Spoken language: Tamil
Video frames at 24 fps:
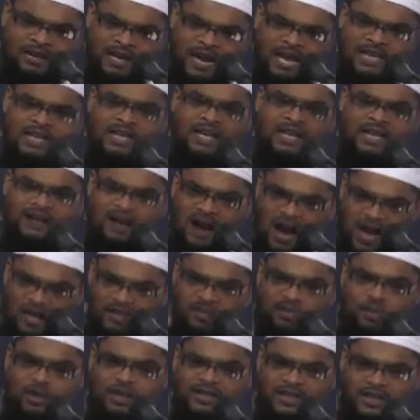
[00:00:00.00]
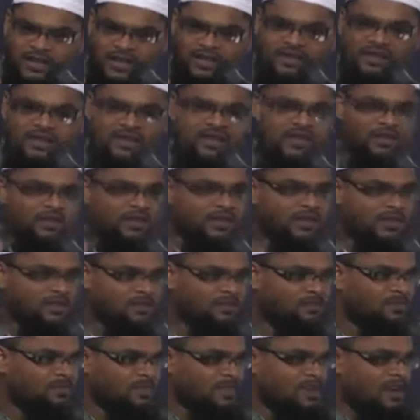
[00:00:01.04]
என்றால் எனக்கு ஆண் குழந்தையை தந்துவிடு
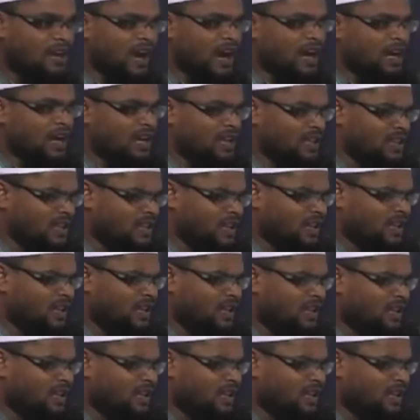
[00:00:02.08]
அல்லது